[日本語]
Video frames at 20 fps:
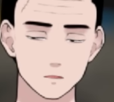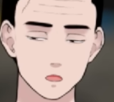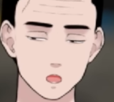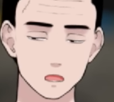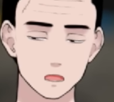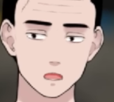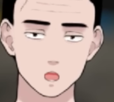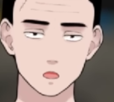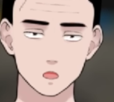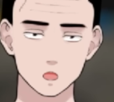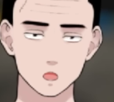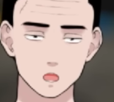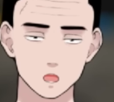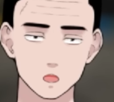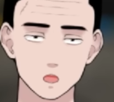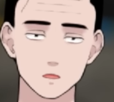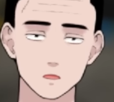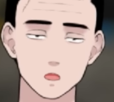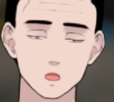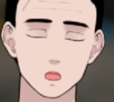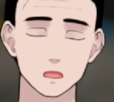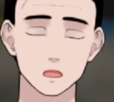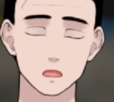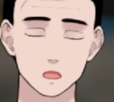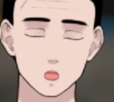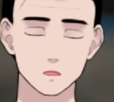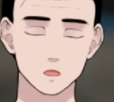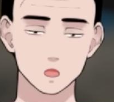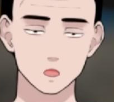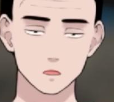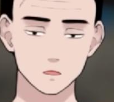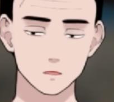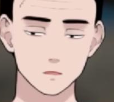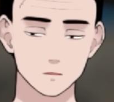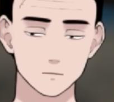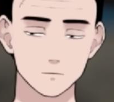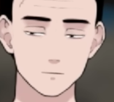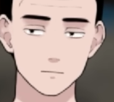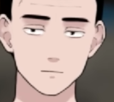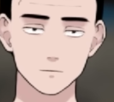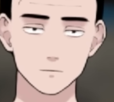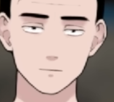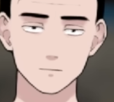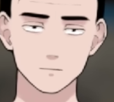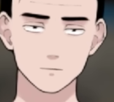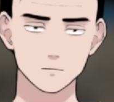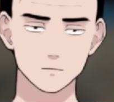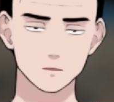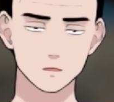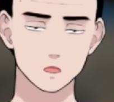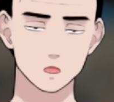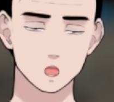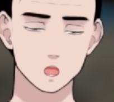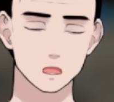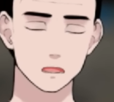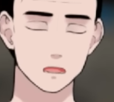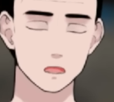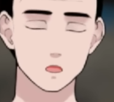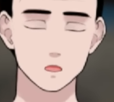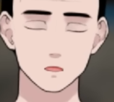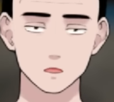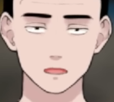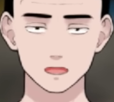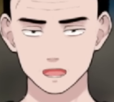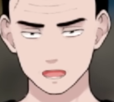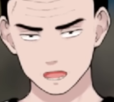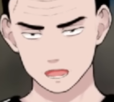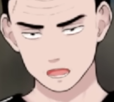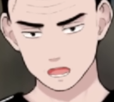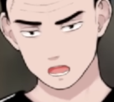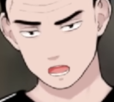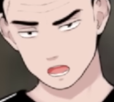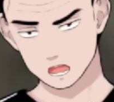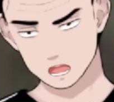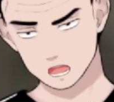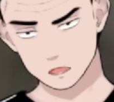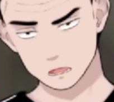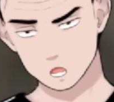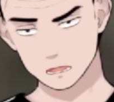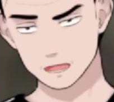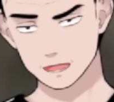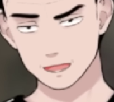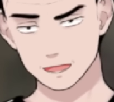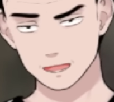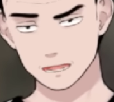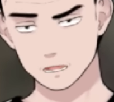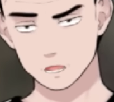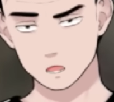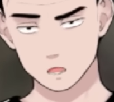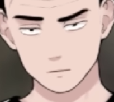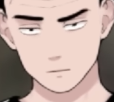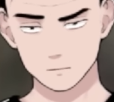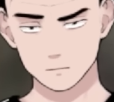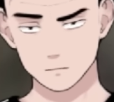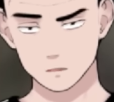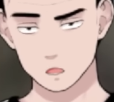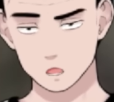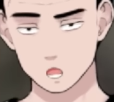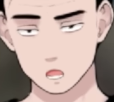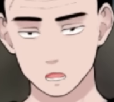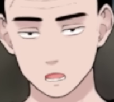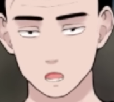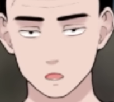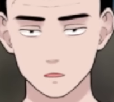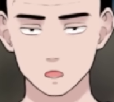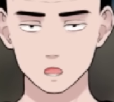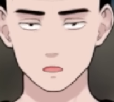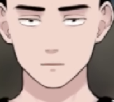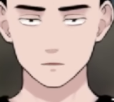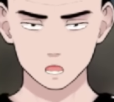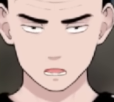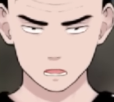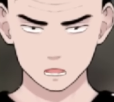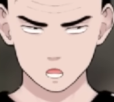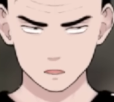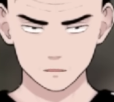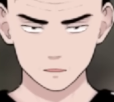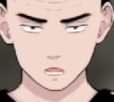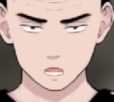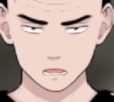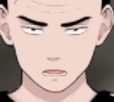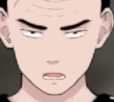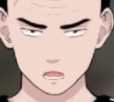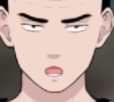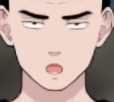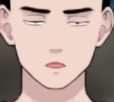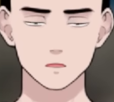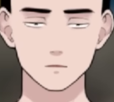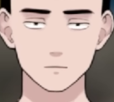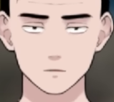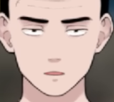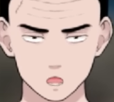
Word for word: そんなつもりじゃないんだけど。でも、そういうことをするなら、自分にもこういう状